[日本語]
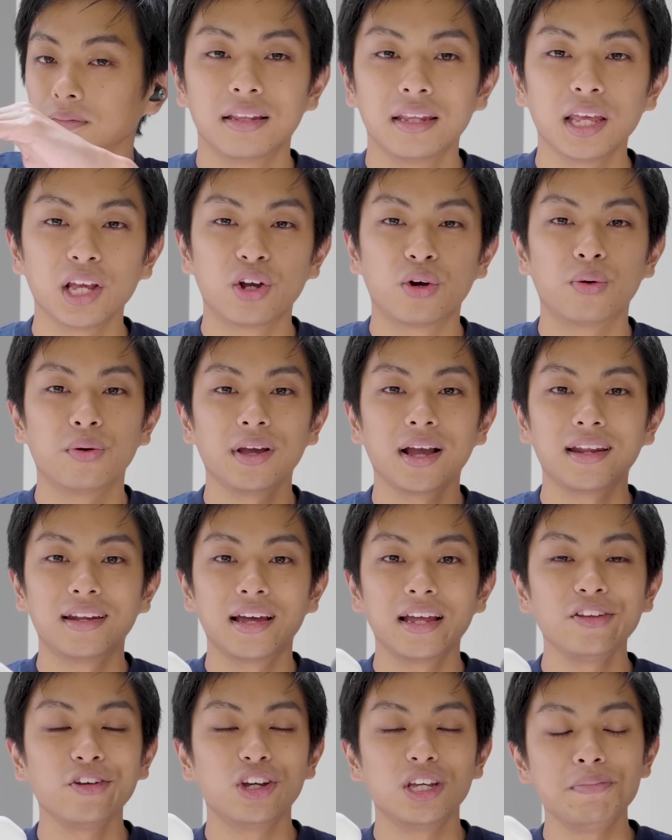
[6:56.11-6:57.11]
でこれが
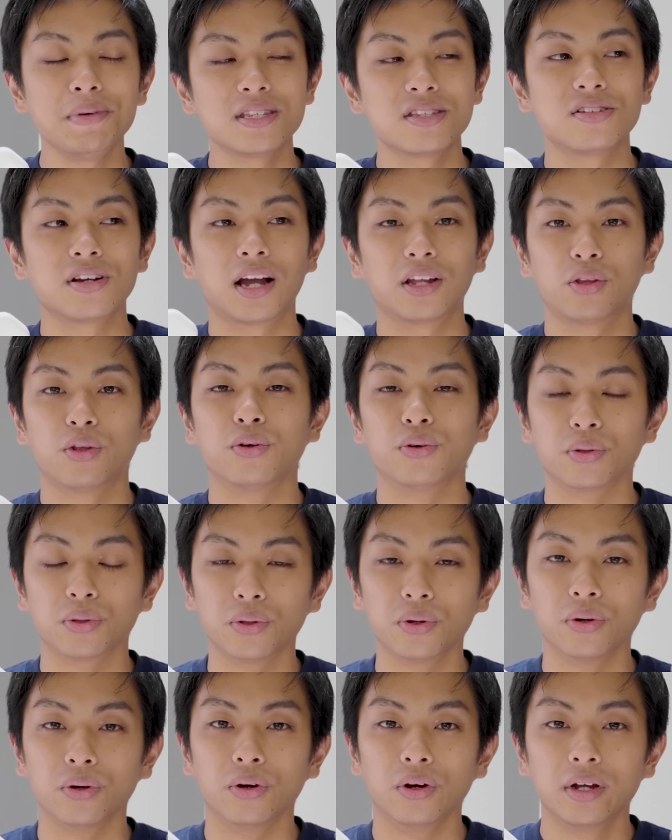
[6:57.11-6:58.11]
何を意味するかという
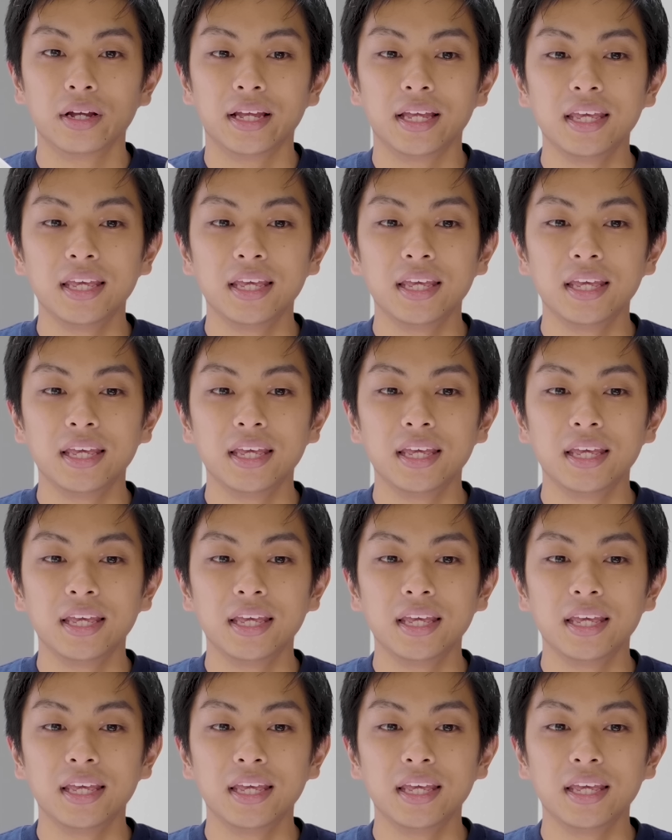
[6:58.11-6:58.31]
と